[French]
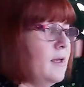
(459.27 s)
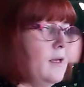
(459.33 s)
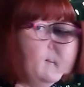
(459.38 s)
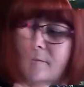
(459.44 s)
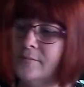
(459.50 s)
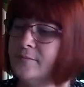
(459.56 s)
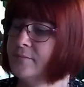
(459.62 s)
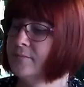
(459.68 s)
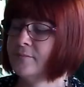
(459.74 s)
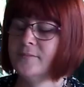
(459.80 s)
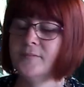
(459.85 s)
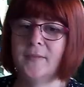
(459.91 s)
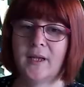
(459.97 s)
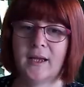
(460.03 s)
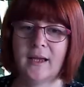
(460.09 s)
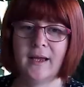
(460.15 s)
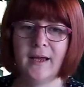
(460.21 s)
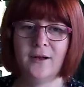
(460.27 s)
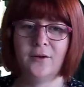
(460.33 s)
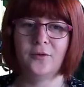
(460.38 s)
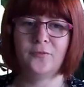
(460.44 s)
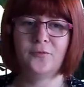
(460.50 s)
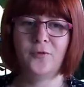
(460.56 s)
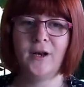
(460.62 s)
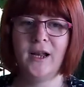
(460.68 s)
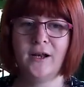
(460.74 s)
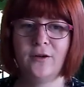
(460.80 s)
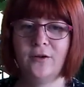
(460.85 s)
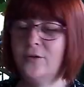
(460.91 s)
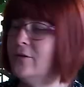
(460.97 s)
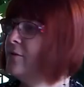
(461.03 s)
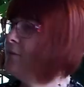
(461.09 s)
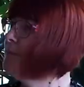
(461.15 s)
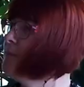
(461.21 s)
alors ensuite alors voilà
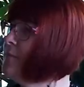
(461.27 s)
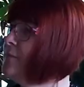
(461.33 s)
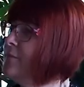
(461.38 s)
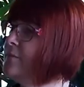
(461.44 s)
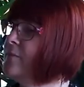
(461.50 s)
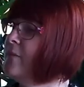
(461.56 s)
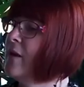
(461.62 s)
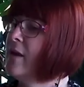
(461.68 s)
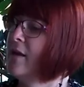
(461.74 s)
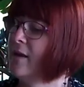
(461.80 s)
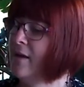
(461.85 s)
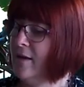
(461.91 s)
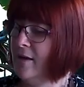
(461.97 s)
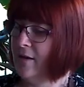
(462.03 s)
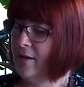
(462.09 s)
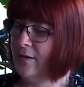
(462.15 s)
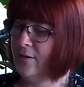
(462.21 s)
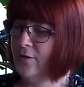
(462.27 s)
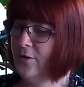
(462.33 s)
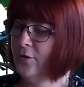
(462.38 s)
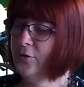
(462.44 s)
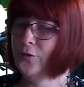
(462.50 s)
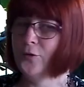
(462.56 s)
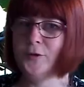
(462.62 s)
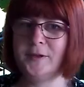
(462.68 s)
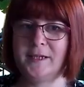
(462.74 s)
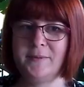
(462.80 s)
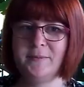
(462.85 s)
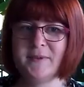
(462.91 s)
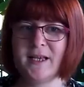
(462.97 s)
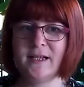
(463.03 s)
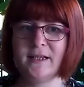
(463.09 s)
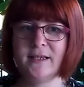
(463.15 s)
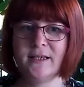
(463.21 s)
le l'autre
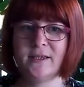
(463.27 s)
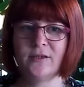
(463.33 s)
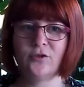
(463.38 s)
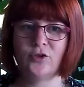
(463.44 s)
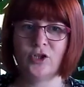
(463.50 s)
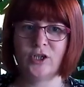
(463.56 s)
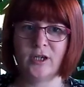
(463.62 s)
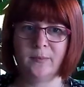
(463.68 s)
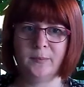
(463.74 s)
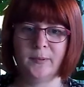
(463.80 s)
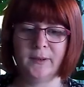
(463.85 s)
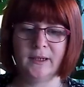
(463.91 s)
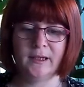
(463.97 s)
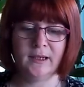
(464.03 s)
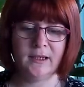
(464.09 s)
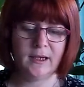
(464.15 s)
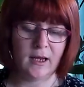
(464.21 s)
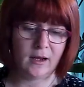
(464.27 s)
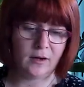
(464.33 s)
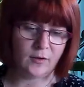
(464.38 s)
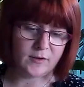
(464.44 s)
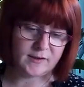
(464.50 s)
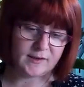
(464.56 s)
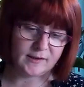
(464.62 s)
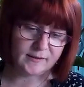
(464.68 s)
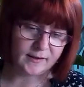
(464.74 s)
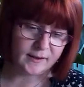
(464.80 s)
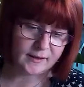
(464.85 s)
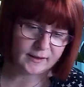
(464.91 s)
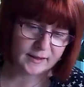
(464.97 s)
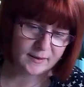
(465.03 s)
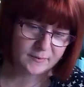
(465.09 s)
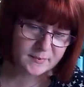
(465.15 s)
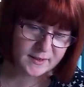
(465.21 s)
ripsalis que j'ai pris alors c'est
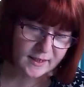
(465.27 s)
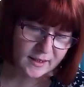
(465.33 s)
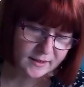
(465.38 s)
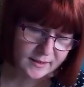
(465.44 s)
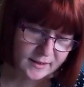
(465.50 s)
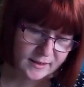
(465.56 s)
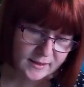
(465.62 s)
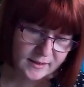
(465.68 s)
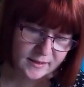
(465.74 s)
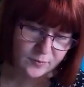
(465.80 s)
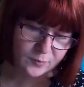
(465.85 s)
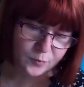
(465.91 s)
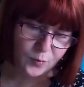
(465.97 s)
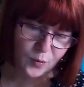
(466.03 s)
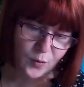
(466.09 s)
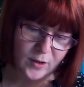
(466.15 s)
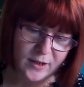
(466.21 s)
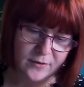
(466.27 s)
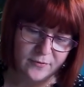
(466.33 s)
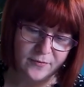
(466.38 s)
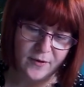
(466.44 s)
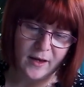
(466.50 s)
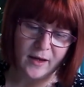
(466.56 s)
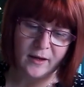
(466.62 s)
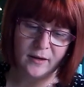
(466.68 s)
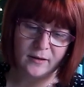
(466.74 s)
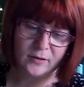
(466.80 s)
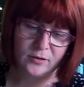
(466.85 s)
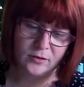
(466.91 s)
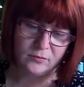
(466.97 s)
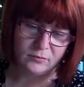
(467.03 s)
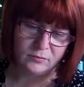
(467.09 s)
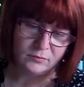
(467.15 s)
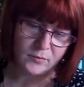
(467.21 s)
un ripsalis
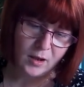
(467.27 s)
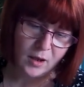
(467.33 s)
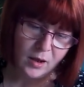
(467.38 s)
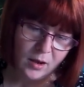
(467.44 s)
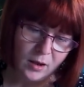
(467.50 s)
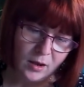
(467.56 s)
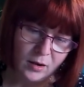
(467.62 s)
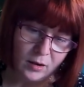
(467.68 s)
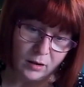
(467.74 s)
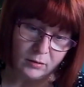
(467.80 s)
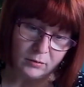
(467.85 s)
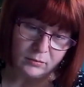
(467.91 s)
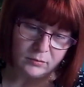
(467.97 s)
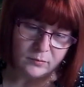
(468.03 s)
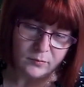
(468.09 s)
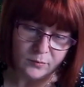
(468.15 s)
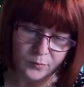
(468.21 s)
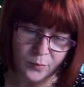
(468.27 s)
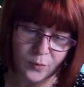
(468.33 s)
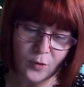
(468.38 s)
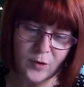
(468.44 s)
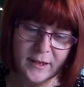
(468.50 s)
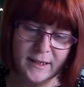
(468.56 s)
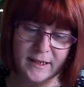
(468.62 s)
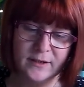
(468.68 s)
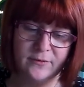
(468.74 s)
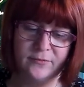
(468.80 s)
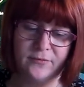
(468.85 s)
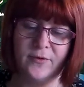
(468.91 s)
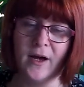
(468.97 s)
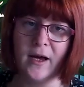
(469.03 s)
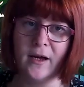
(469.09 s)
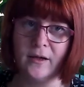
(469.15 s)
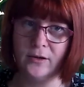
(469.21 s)
bolivari
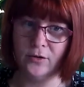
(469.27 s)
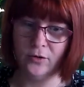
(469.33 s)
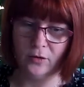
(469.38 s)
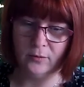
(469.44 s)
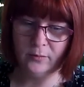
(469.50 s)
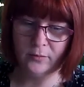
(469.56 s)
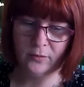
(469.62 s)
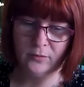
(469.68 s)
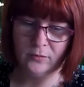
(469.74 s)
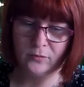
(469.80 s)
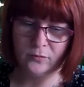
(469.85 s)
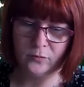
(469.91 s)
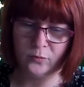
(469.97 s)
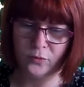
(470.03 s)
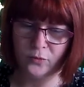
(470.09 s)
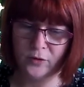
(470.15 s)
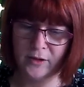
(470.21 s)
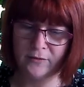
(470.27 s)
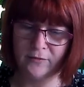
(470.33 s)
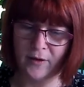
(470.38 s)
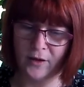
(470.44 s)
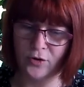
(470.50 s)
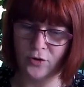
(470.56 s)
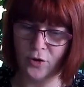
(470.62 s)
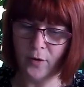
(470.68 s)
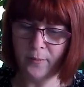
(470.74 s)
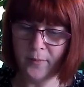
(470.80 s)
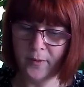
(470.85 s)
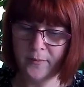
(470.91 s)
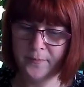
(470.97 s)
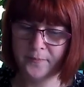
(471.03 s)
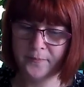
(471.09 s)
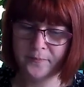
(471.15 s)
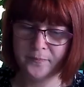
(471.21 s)
bolivarium bolivanium